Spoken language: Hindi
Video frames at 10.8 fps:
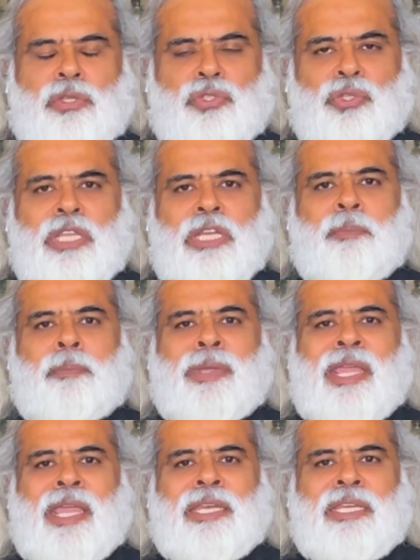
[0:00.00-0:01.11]
चौथे नंबर पे
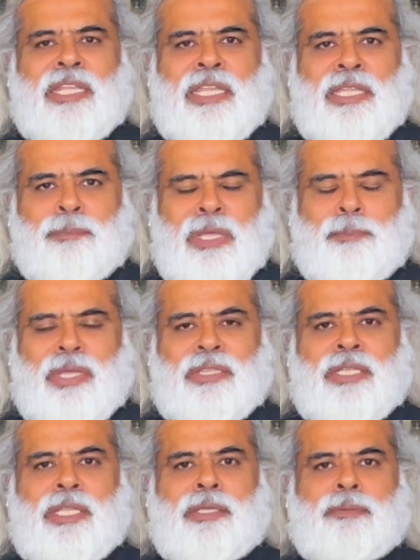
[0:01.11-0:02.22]
है नींद में
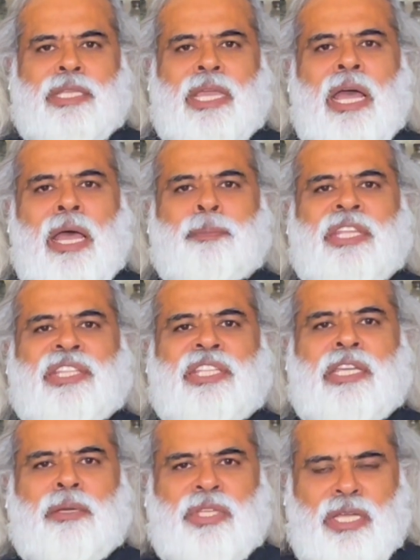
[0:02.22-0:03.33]
बेहतरी क्या आप नींद
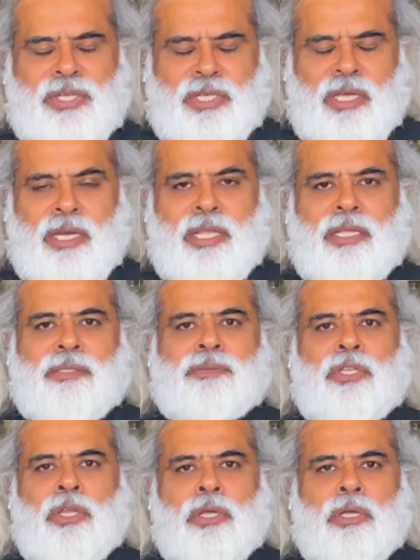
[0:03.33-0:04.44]
की कमी का शिकार हैं
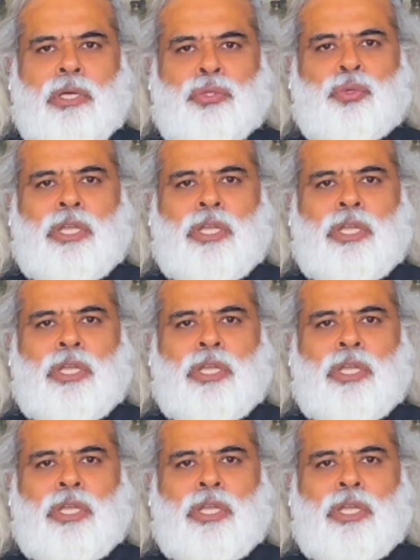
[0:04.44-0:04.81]
कद्दू